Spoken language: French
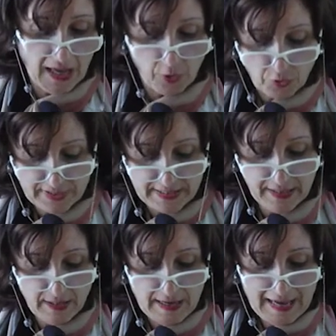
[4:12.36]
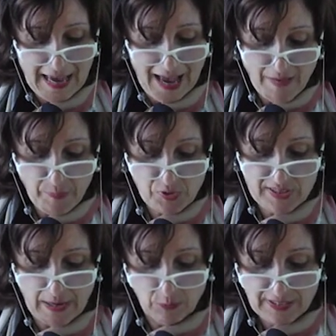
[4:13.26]
Aussi, avait
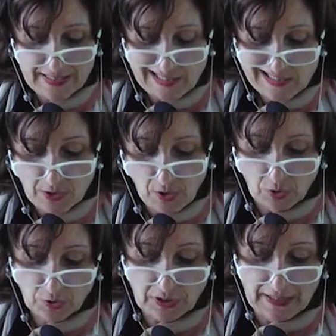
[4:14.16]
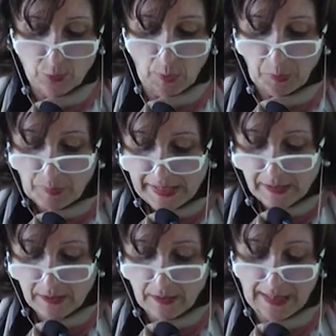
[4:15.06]
posé une distinction entre les droits
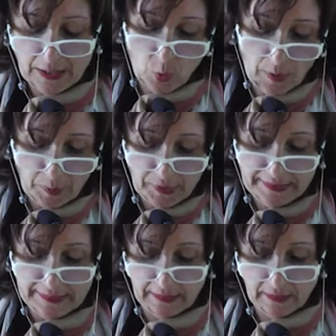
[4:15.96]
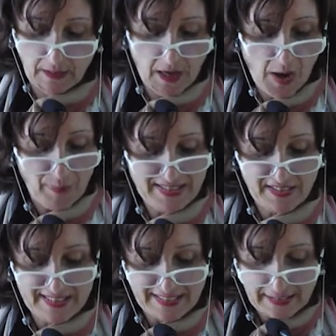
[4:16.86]
publics et les droits politiques, parce que
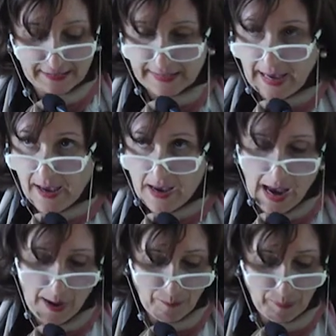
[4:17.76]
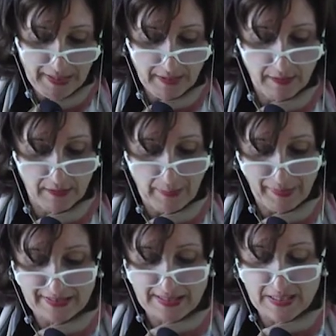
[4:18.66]
ces derniers impliquent la
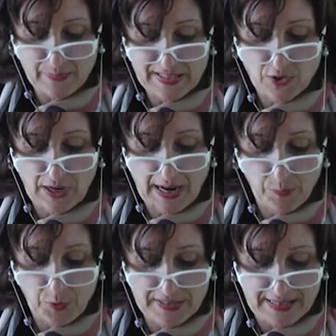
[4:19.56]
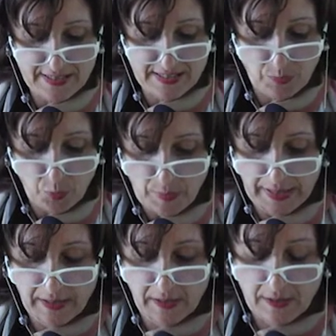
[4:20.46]
participation à la puissance
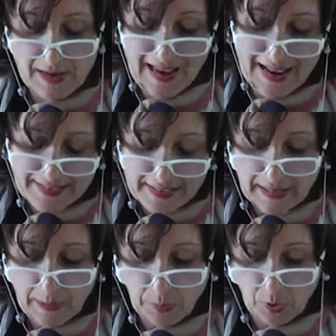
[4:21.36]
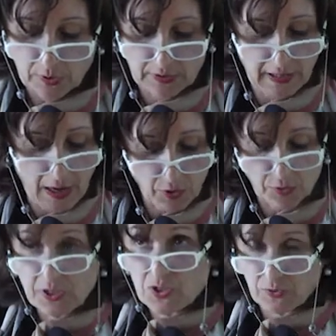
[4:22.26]
publique et se rapportent en
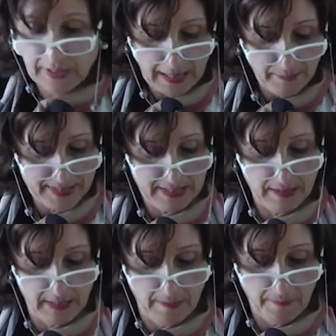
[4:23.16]
condition de capacité.